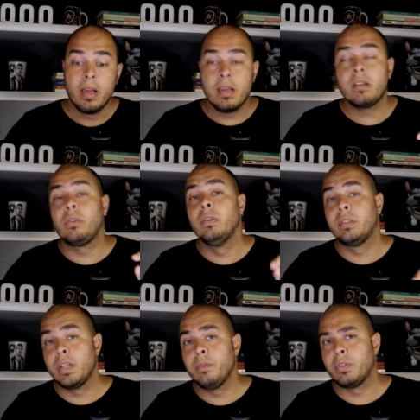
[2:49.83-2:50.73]

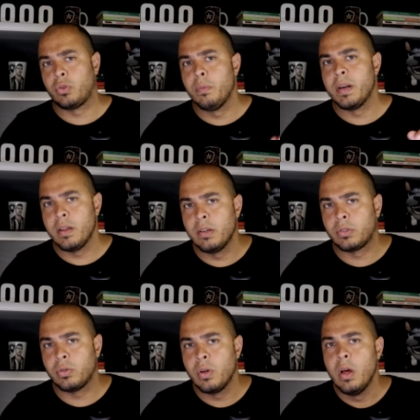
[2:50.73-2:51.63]
Inclusive sobre
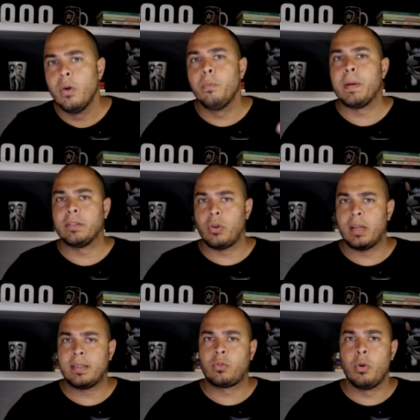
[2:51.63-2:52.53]
isso, o
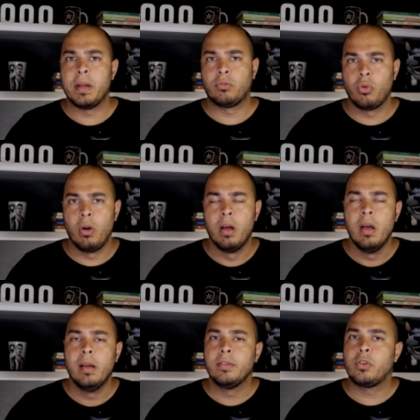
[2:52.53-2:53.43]
Pedrosa comentou
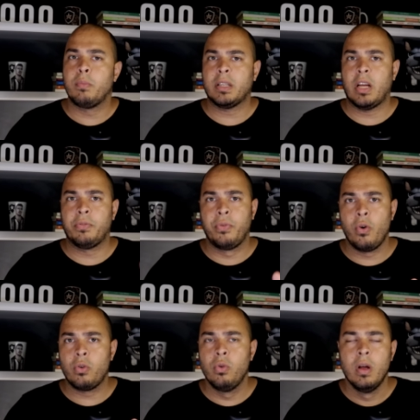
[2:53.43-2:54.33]
de que o
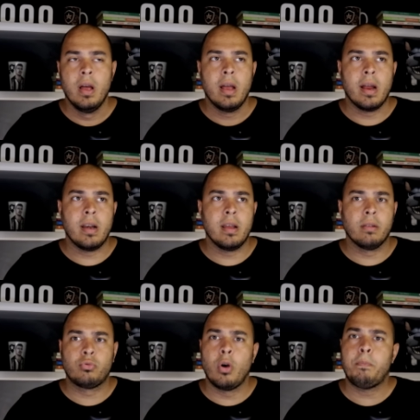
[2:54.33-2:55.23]
Botafogo
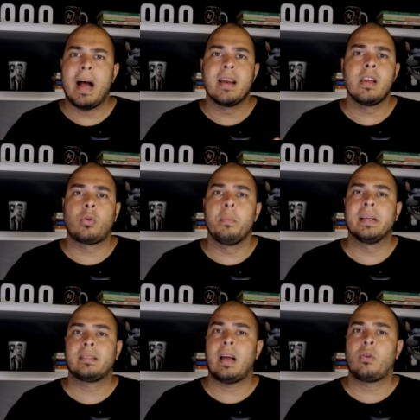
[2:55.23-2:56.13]
ele toparia
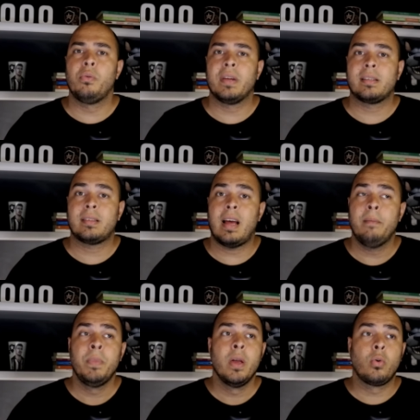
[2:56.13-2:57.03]
começar a
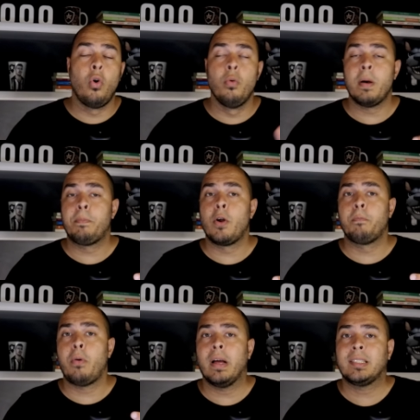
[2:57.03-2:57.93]
conversar com uma
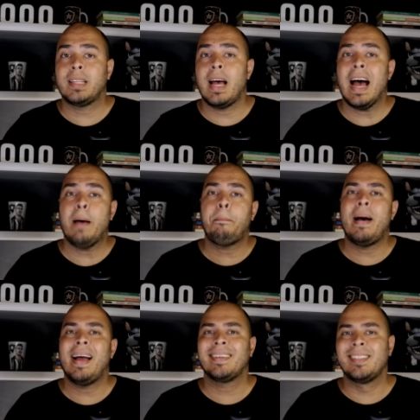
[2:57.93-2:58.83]
proposta a
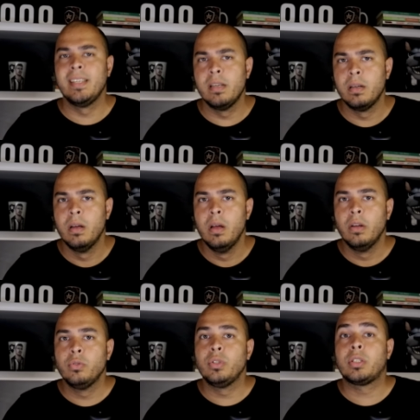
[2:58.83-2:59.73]
partir
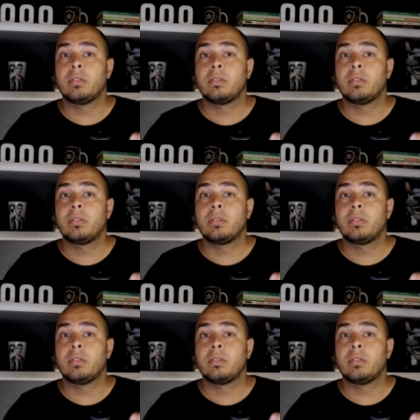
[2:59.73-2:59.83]
dos